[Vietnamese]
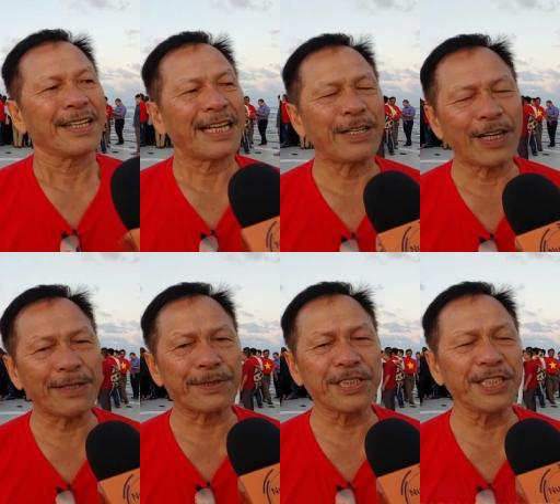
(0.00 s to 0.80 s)
Cái đó
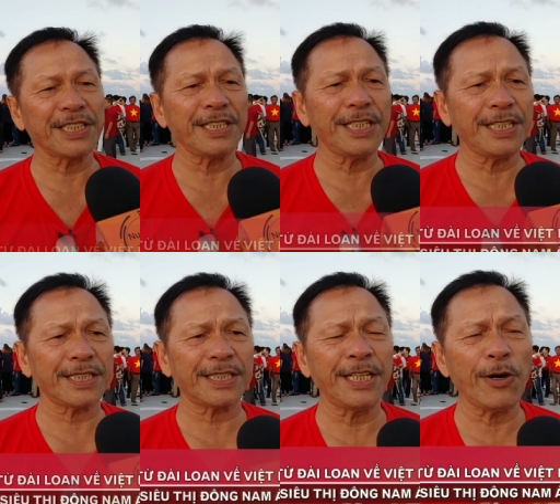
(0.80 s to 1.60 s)
là một sự
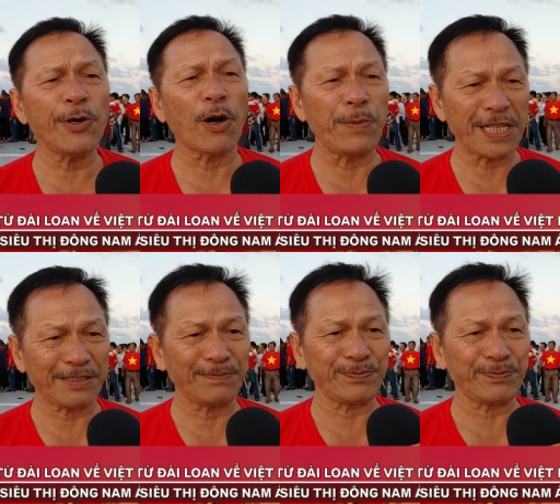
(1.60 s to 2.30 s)
thiếu hiểu biết.